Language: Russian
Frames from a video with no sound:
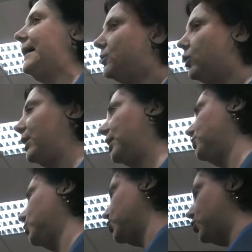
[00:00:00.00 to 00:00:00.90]
только о
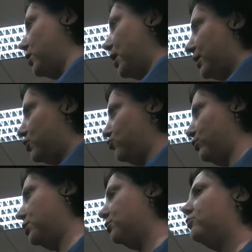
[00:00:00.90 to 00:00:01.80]
том, что я хочу,
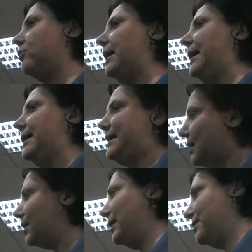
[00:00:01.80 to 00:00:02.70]
и никто
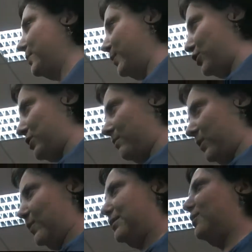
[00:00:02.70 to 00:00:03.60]
никогда не запрещал мне
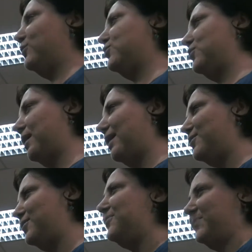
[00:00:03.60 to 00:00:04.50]
писать то, что я
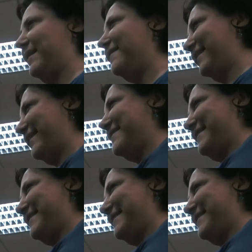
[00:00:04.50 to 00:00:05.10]
хочу. Ну, правда, конечно,